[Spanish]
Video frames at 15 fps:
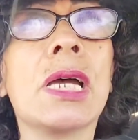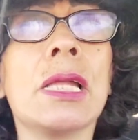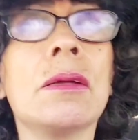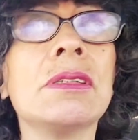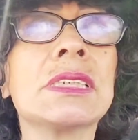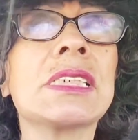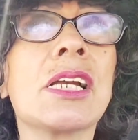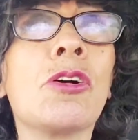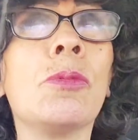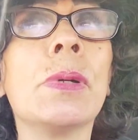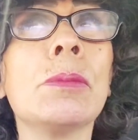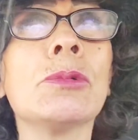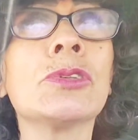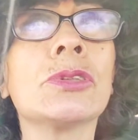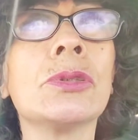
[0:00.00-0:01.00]
cada vez que
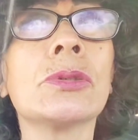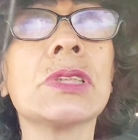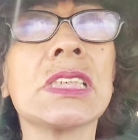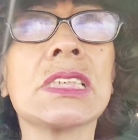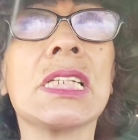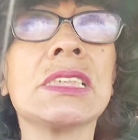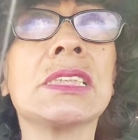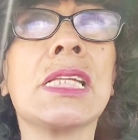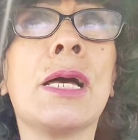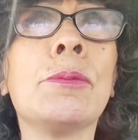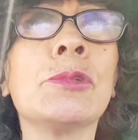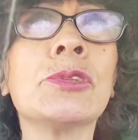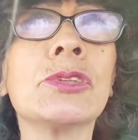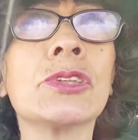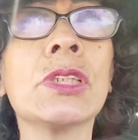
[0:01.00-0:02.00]
comemos nos
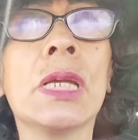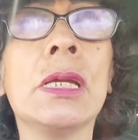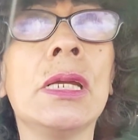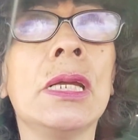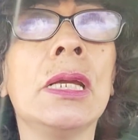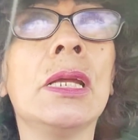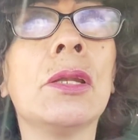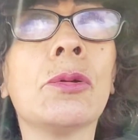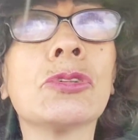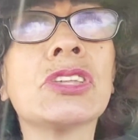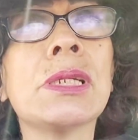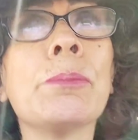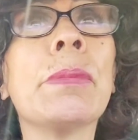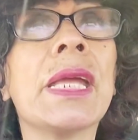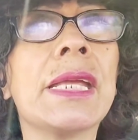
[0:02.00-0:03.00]
desgastamos,
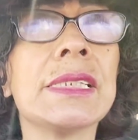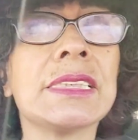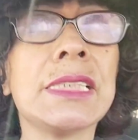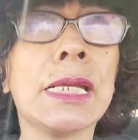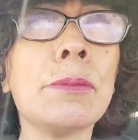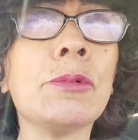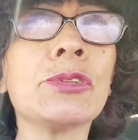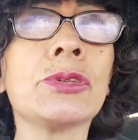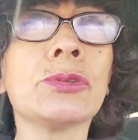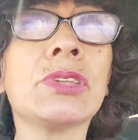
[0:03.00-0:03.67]
nos envejecemos.